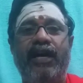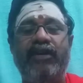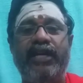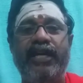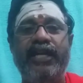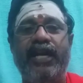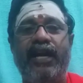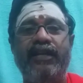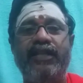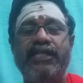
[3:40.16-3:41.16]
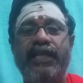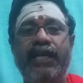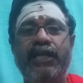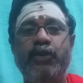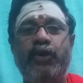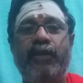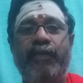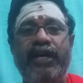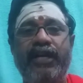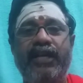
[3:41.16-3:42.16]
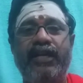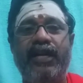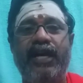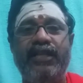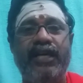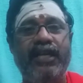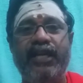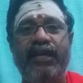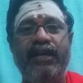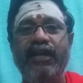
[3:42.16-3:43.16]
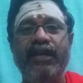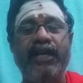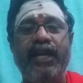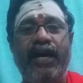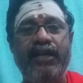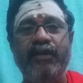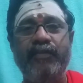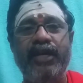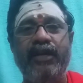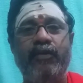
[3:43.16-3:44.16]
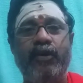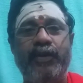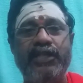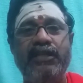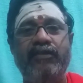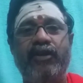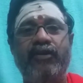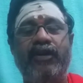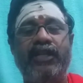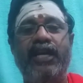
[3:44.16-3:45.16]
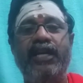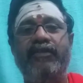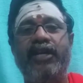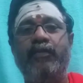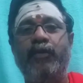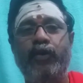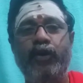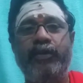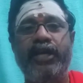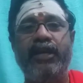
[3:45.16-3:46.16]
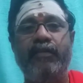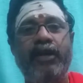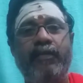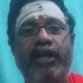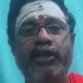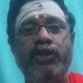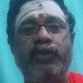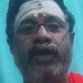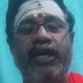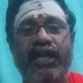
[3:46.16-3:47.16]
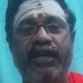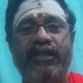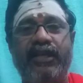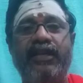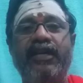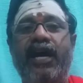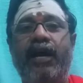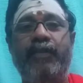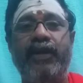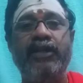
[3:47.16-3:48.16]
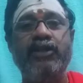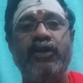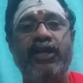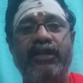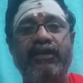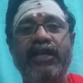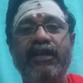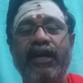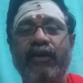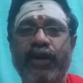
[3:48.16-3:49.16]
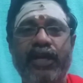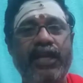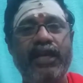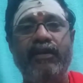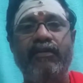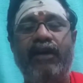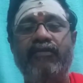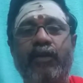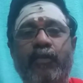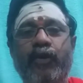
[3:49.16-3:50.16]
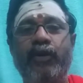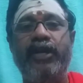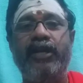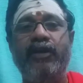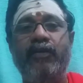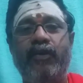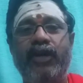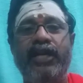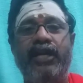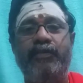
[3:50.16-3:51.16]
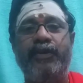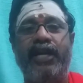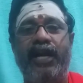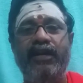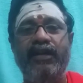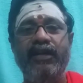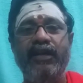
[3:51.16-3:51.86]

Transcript: அவள் நினைக்கிறாள் இந்த சேர சோழ பாண்டியர்களால் தானே யாருக்குமே ஒரு பிரச்சனை வரும் அதனால் இவர்கள் மூணு பேரையுமே நம்ம அழைச்சிடுவோம் கல்யாணத்துக்கு அப்படின்னு சொல்லிட்டு உடனே அவங்க மூணு பேருக்கும் ஓலை அனுப்புகிறாள்